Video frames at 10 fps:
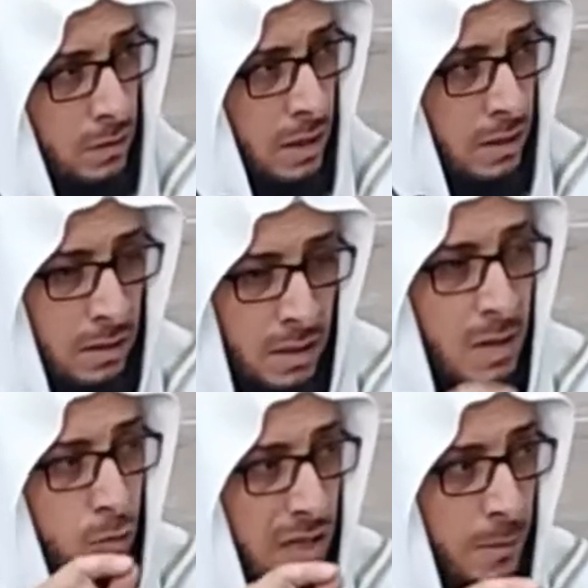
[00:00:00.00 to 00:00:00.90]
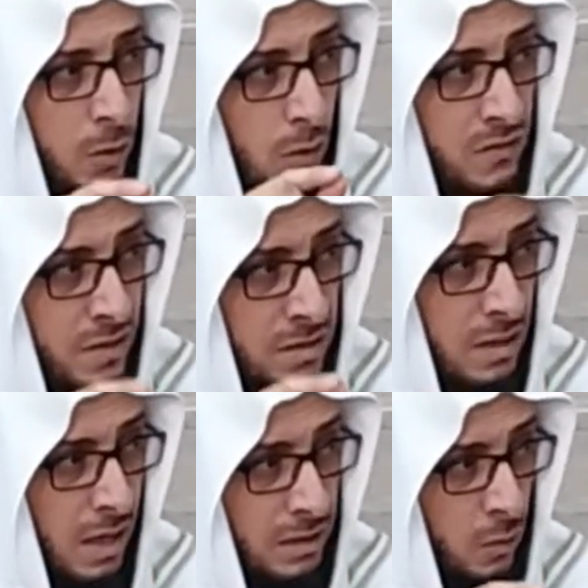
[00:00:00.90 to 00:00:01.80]
يعني لا بد من وصف
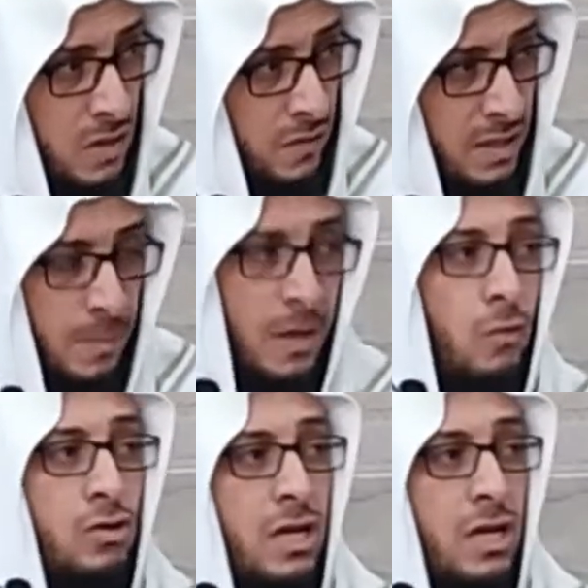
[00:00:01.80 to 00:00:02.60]
السلعة وصفا يمنع